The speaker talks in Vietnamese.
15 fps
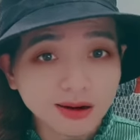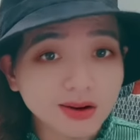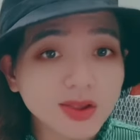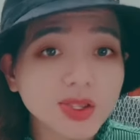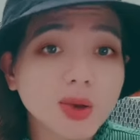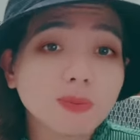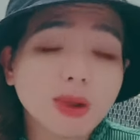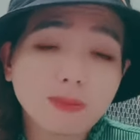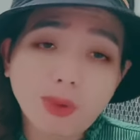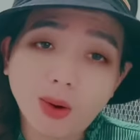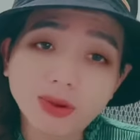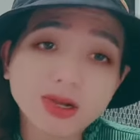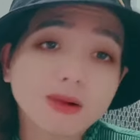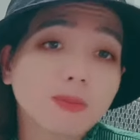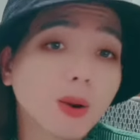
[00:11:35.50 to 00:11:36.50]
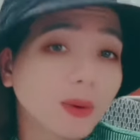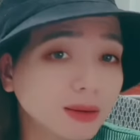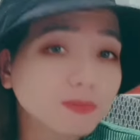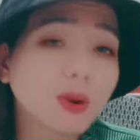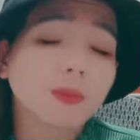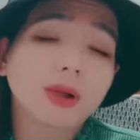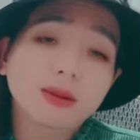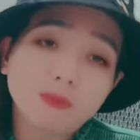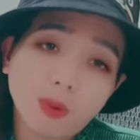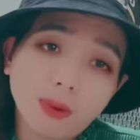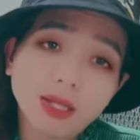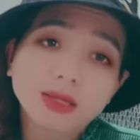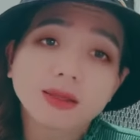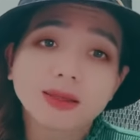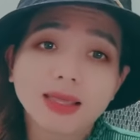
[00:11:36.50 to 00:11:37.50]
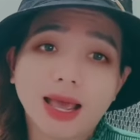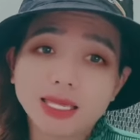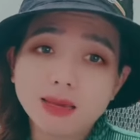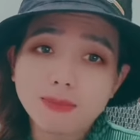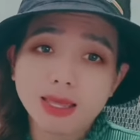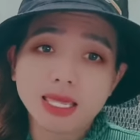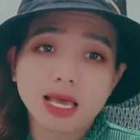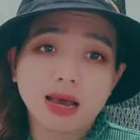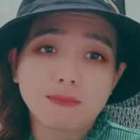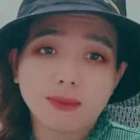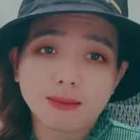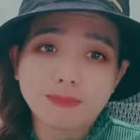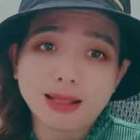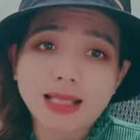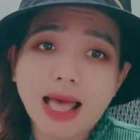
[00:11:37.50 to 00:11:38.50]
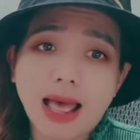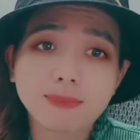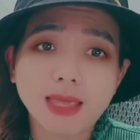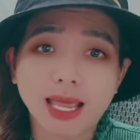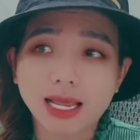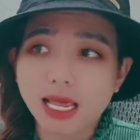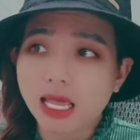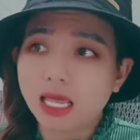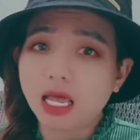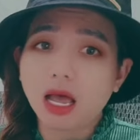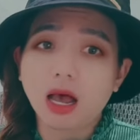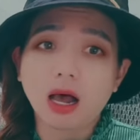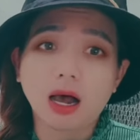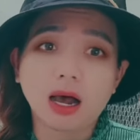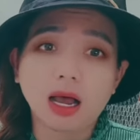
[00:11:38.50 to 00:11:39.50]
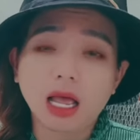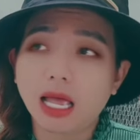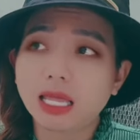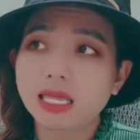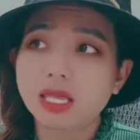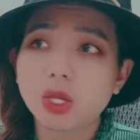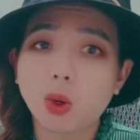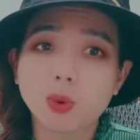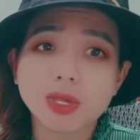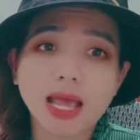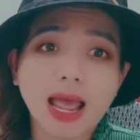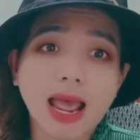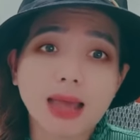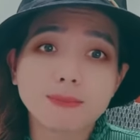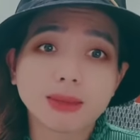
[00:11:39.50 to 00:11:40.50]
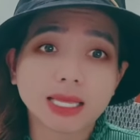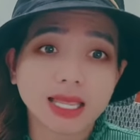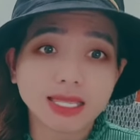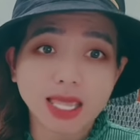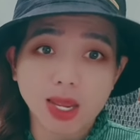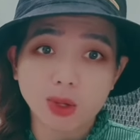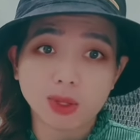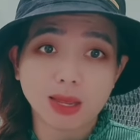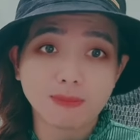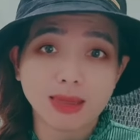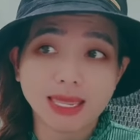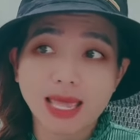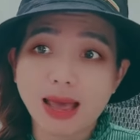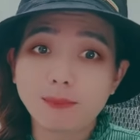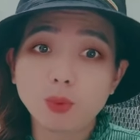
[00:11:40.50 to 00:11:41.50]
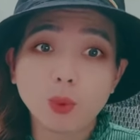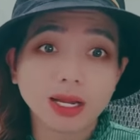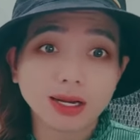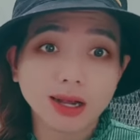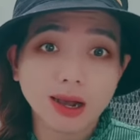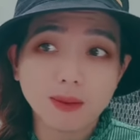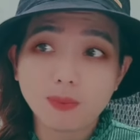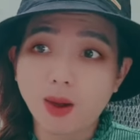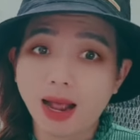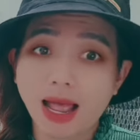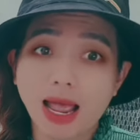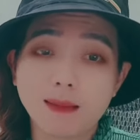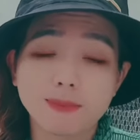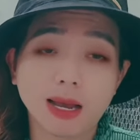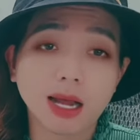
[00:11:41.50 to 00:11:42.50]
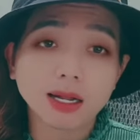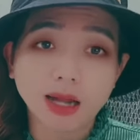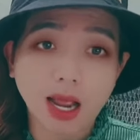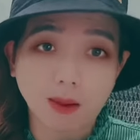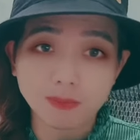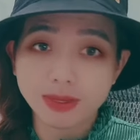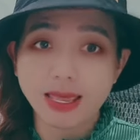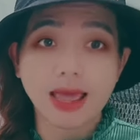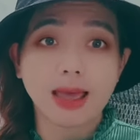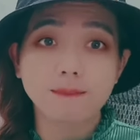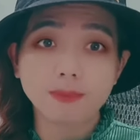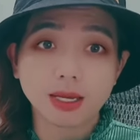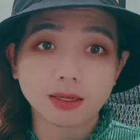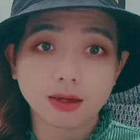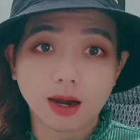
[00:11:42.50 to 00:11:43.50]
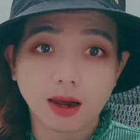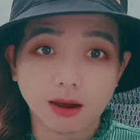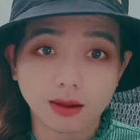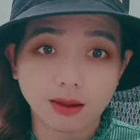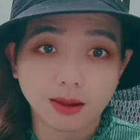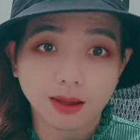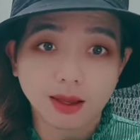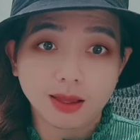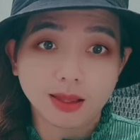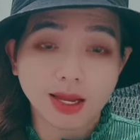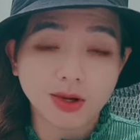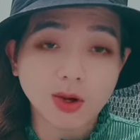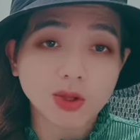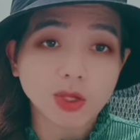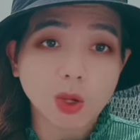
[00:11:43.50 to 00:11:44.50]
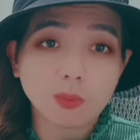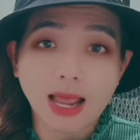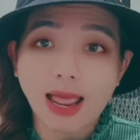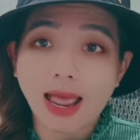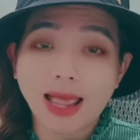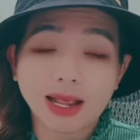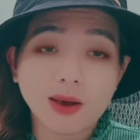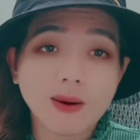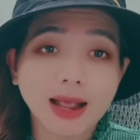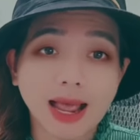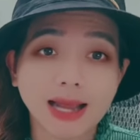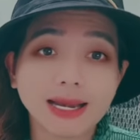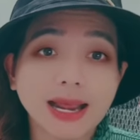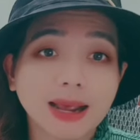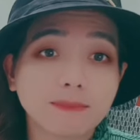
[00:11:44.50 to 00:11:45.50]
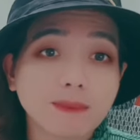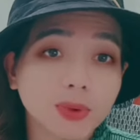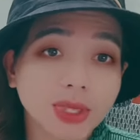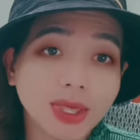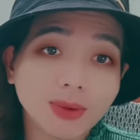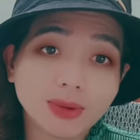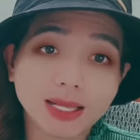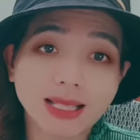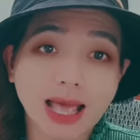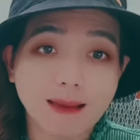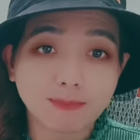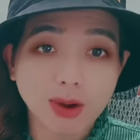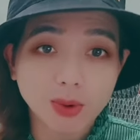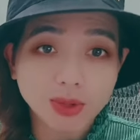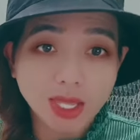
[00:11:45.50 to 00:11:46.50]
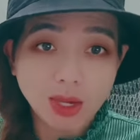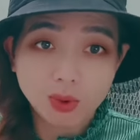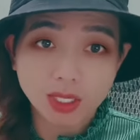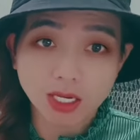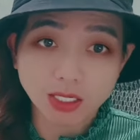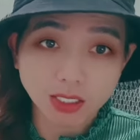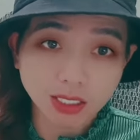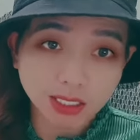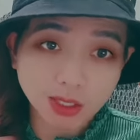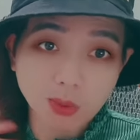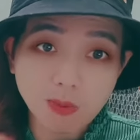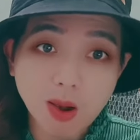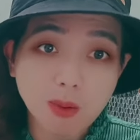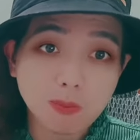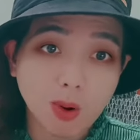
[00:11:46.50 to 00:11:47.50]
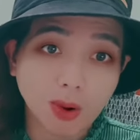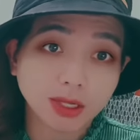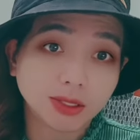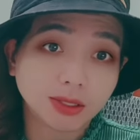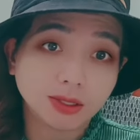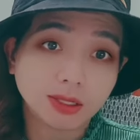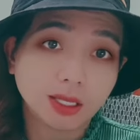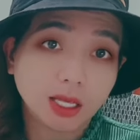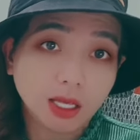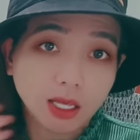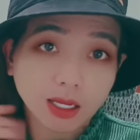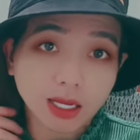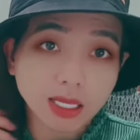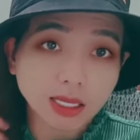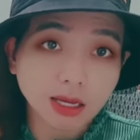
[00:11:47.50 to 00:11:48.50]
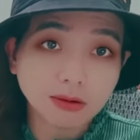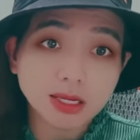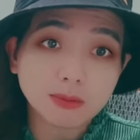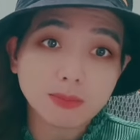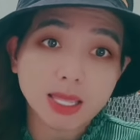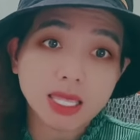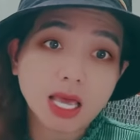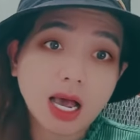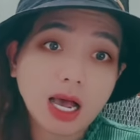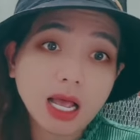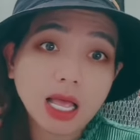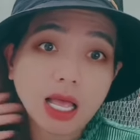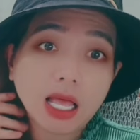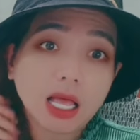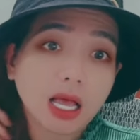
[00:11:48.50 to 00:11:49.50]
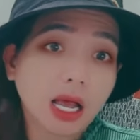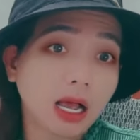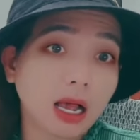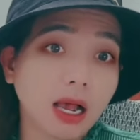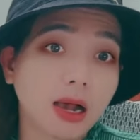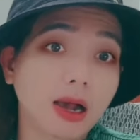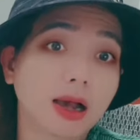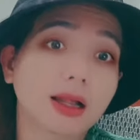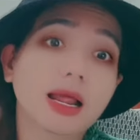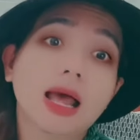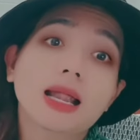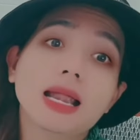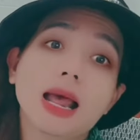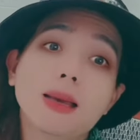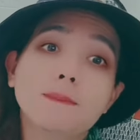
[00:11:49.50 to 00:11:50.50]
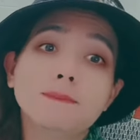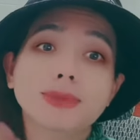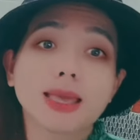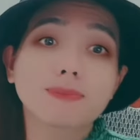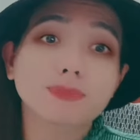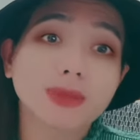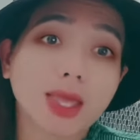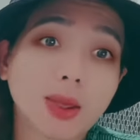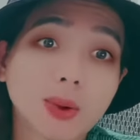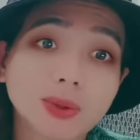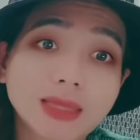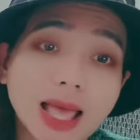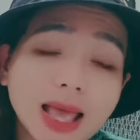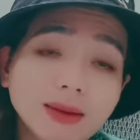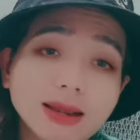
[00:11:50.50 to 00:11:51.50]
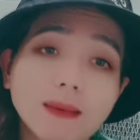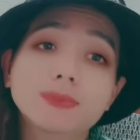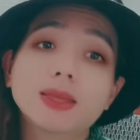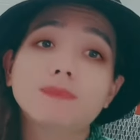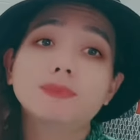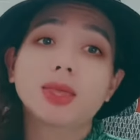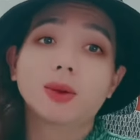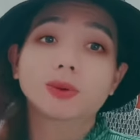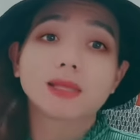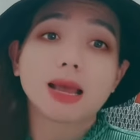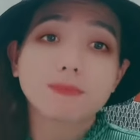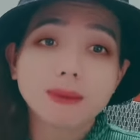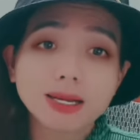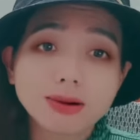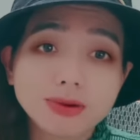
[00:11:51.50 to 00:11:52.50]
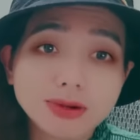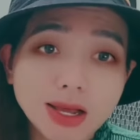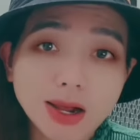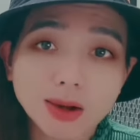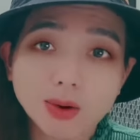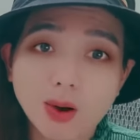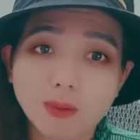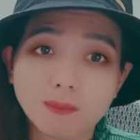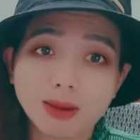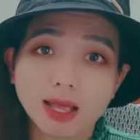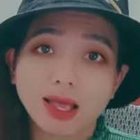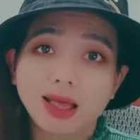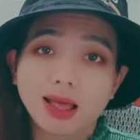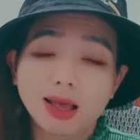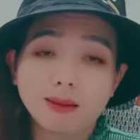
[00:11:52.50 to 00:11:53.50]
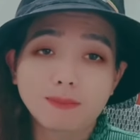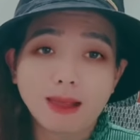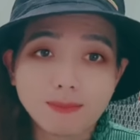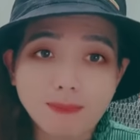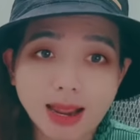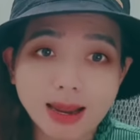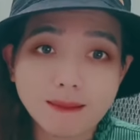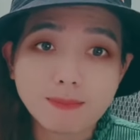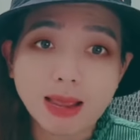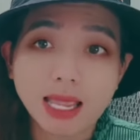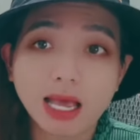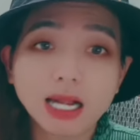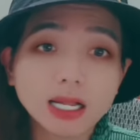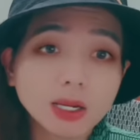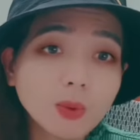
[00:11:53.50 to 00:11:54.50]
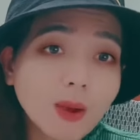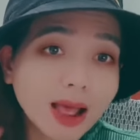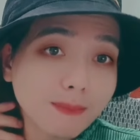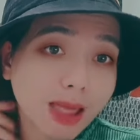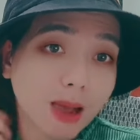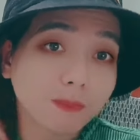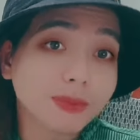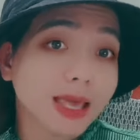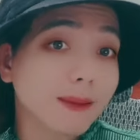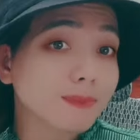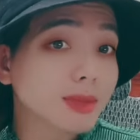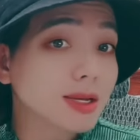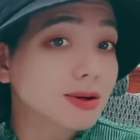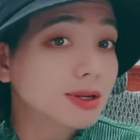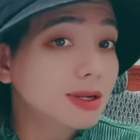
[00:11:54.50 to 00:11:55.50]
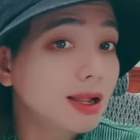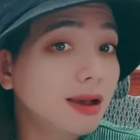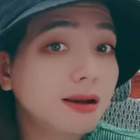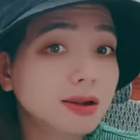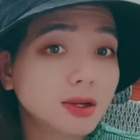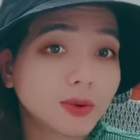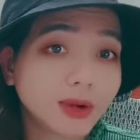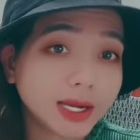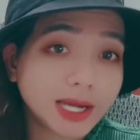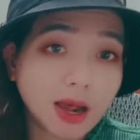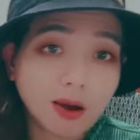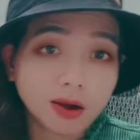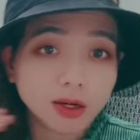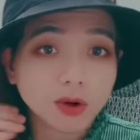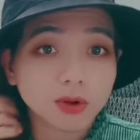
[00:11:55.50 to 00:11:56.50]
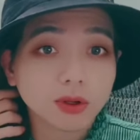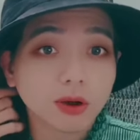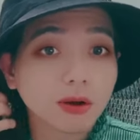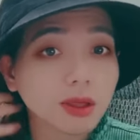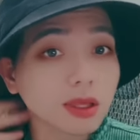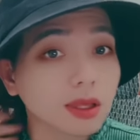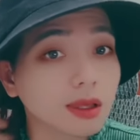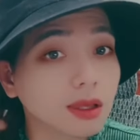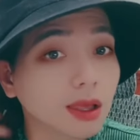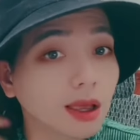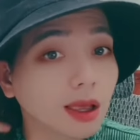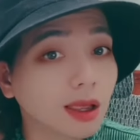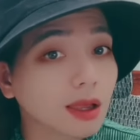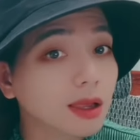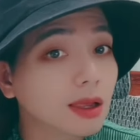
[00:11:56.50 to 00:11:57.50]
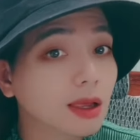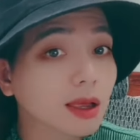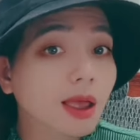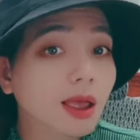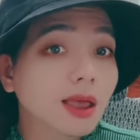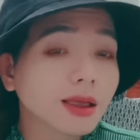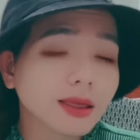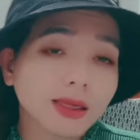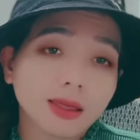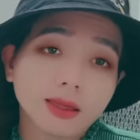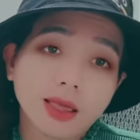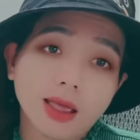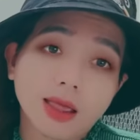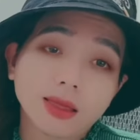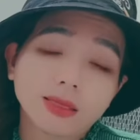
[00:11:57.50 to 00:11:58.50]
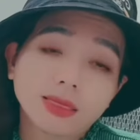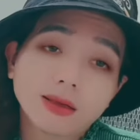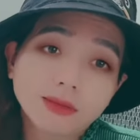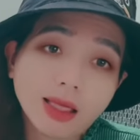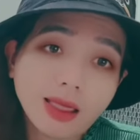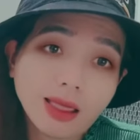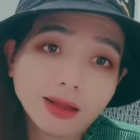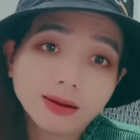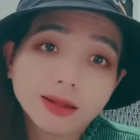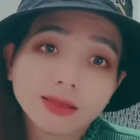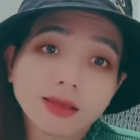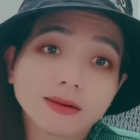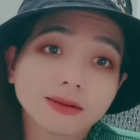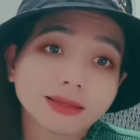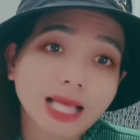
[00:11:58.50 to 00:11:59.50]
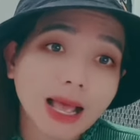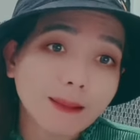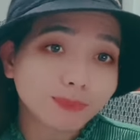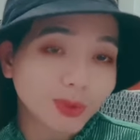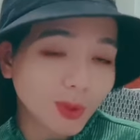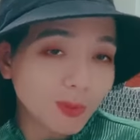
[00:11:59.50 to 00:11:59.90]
nói chung là mỗi người một ít một ít một ít như vậy chứ bây giờ mà đã làm vậy cái ờ hả ví dụ như ai mà tiền nhiều thì mới dám quyên góp còn ai mà ít thì không dám hết trời thì nói chung là ai có khả năng bao nhiêu thì làm bao nhiêu chứ đúng không mọi người cái tự dưng bây giờ hả ờ ờ hả năm trăm triệu ta năm trăm triệu ta mới đưa lên còn mà, ờ, mày mày mày ít quá mày không dám đưa lên đồ này nọ đâu trốn cái gì vậy cái gì vậy từ thiện là từ tâm